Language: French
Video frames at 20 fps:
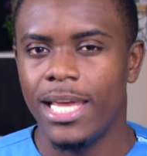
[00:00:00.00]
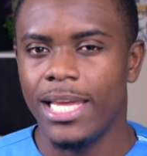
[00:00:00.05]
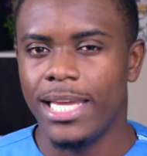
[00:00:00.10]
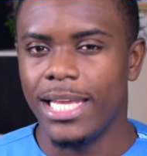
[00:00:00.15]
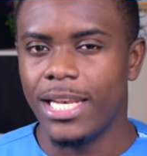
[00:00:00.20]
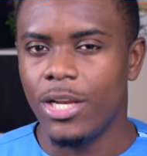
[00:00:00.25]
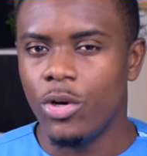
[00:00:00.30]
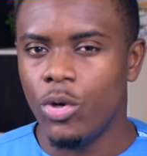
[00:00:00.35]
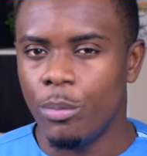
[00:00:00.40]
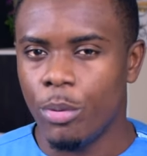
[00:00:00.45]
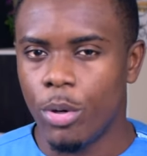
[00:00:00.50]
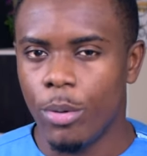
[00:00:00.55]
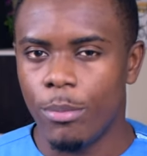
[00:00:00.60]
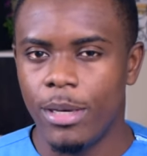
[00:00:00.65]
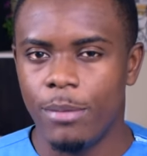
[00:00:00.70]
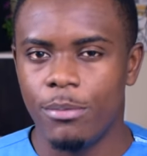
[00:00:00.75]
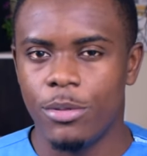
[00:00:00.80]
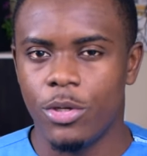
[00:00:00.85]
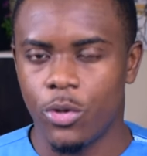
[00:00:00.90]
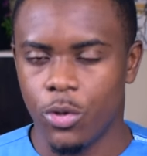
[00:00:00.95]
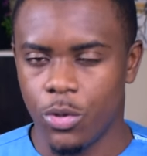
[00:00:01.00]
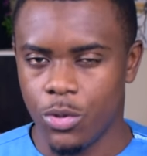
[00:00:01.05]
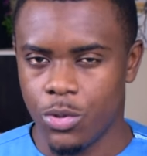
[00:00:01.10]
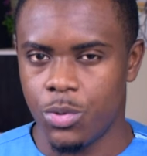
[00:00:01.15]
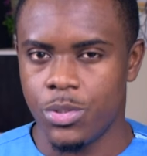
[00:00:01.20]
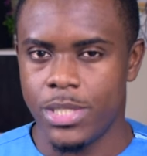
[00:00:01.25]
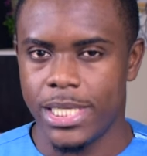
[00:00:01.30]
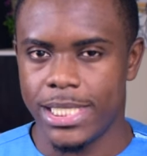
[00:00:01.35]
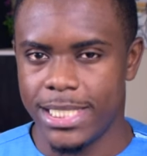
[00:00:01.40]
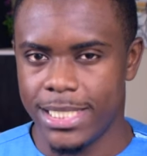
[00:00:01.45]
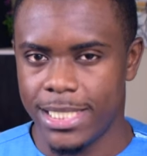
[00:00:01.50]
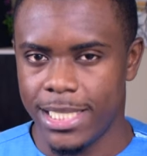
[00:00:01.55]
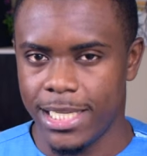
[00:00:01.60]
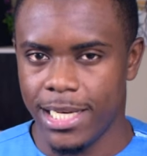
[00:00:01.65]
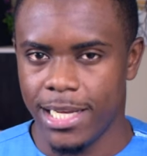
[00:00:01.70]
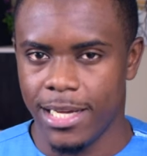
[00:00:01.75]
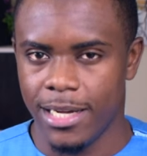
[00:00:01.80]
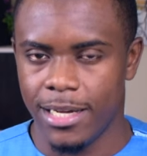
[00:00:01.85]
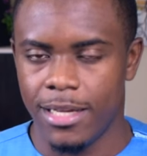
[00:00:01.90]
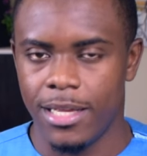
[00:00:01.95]
Quel est le problème que résout cette
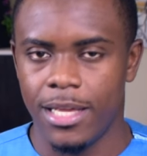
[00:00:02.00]
idée-là